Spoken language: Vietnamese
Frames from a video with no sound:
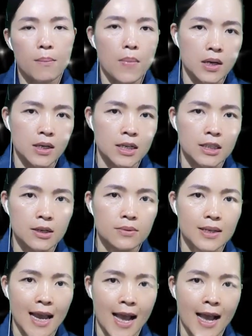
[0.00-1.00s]
Mọi người
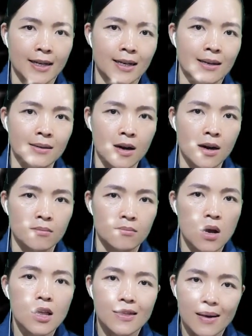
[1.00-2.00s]
trong nhà ngờ ngợ,
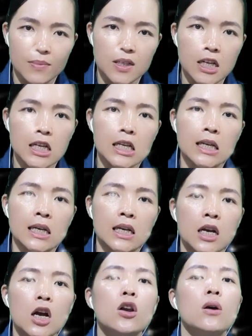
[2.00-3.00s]
thậm chí
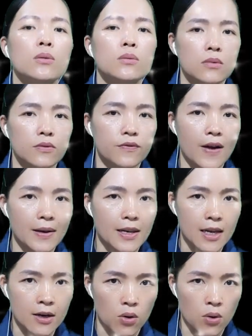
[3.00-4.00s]
lúc phát
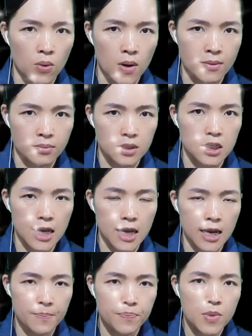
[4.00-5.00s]
hiện cụ Lộc như
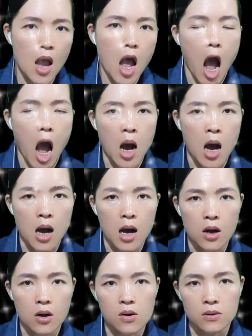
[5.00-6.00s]
thế,
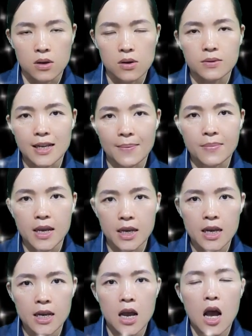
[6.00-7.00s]
họ còn không dám
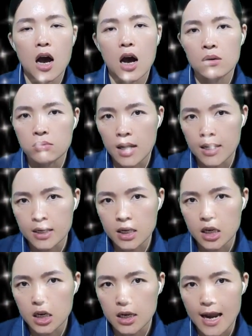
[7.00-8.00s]
nghĩ ông
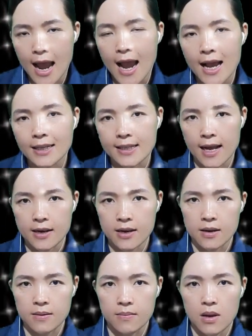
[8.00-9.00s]
ấy đã ra đi,
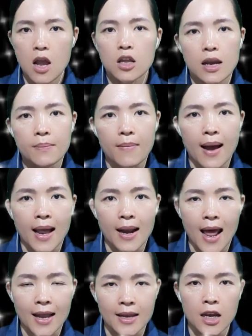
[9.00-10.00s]
thế mà
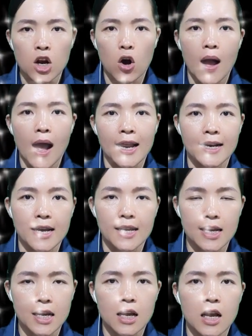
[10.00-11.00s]
lại có ai
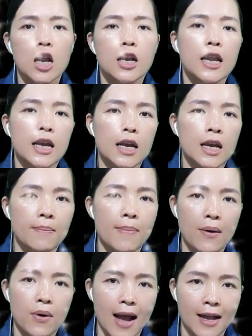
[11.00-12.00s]
đấy đi
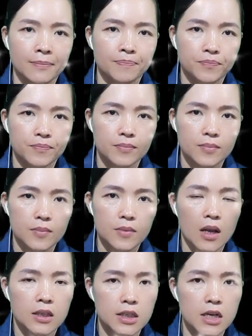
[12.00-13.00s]
báo án.
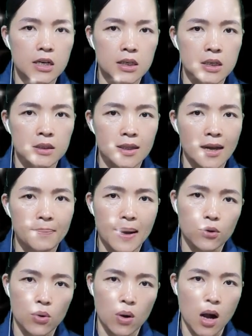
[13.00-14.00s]
Nhưng thắc mắc
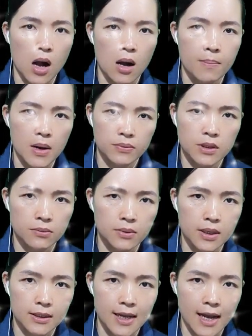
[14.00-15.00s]
của họ mau chóng
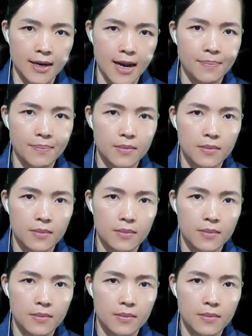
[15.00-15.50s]
được giải đáp